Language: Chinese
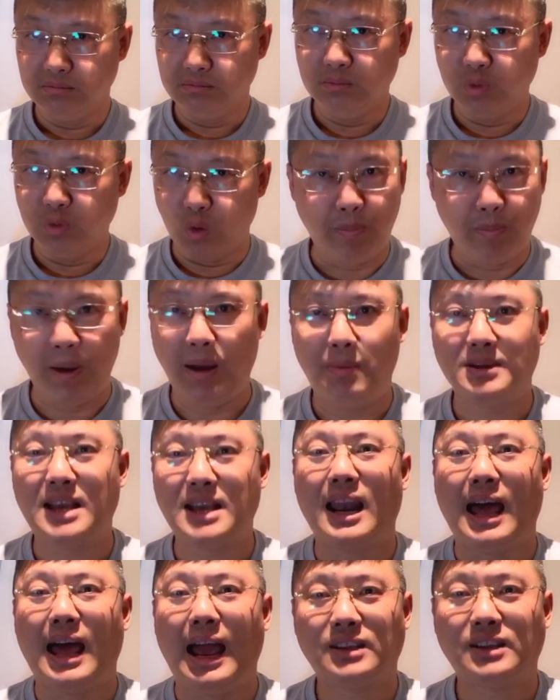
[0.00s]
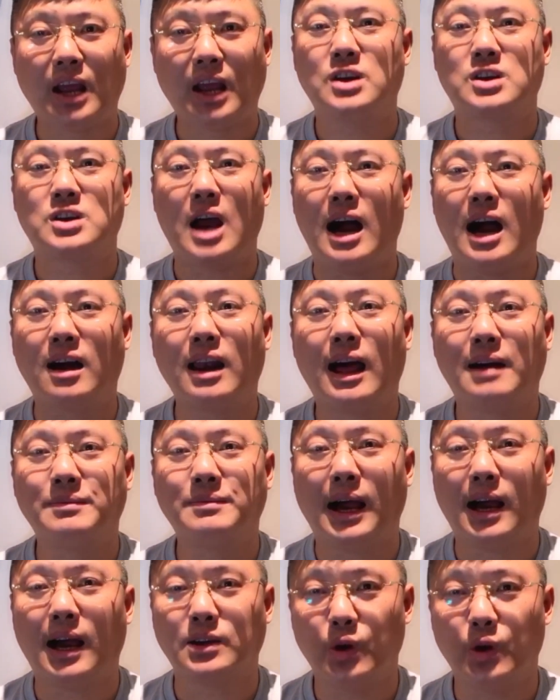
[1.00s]
我背不下来，太长了
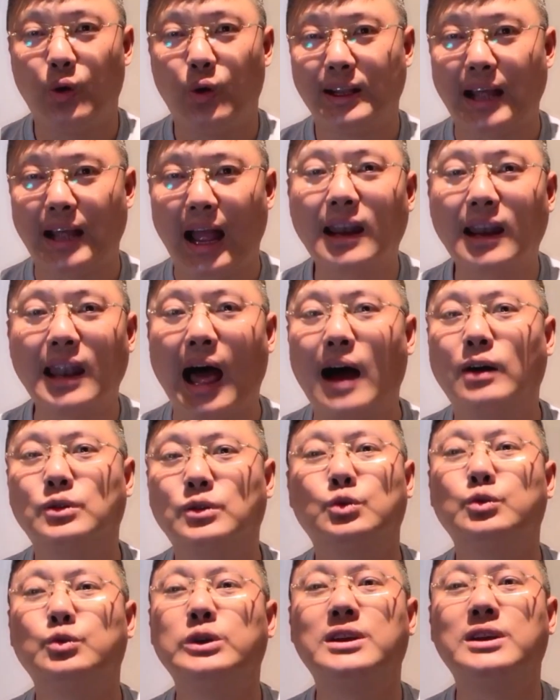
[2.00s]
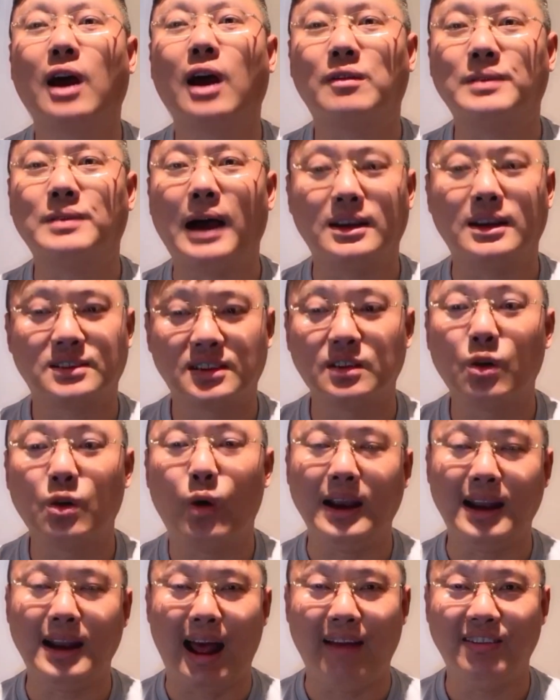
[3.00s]
啊，所以我给大家朗读一下啊，孙淮
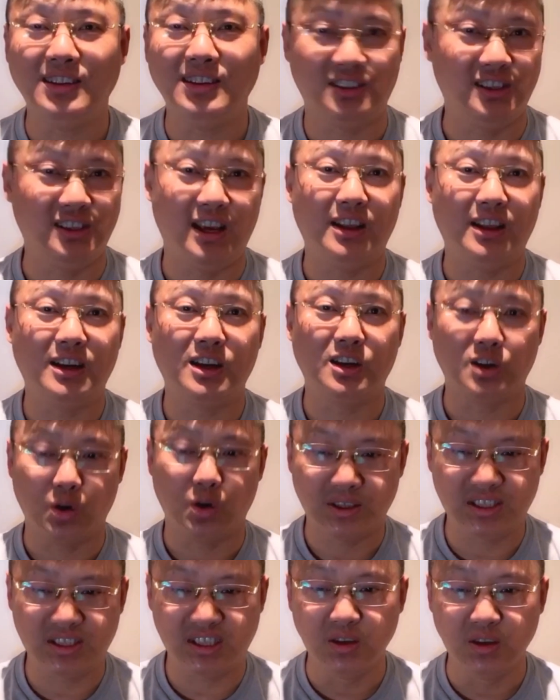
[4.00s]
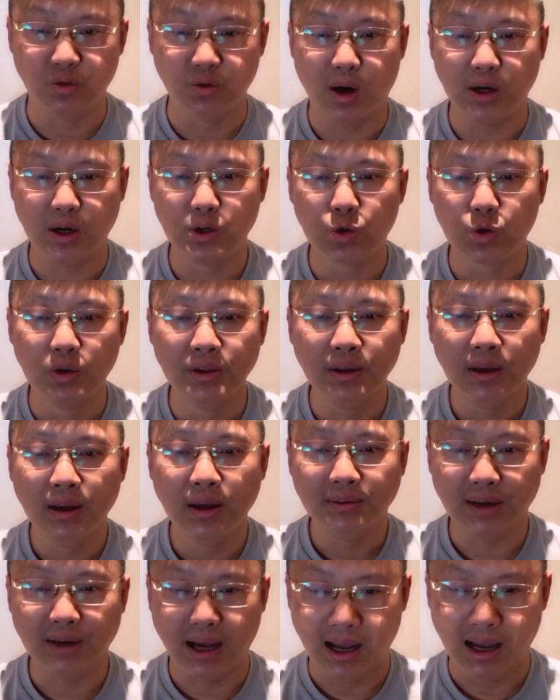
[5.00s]
南的写的这首《沁园春》
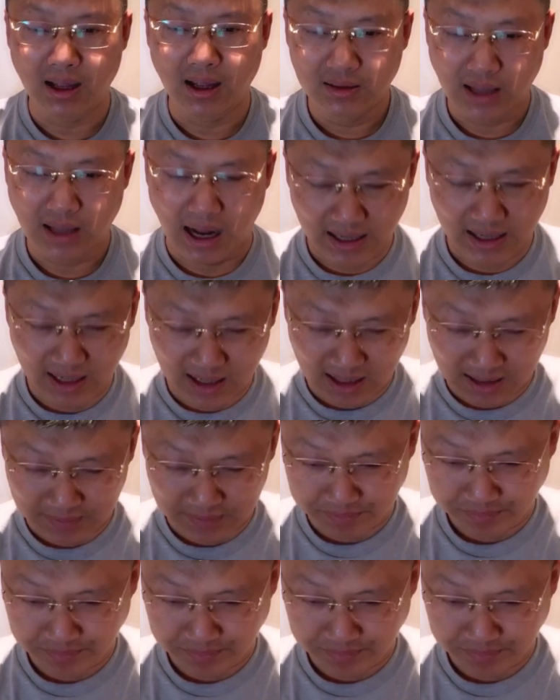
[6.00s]
啊，他这个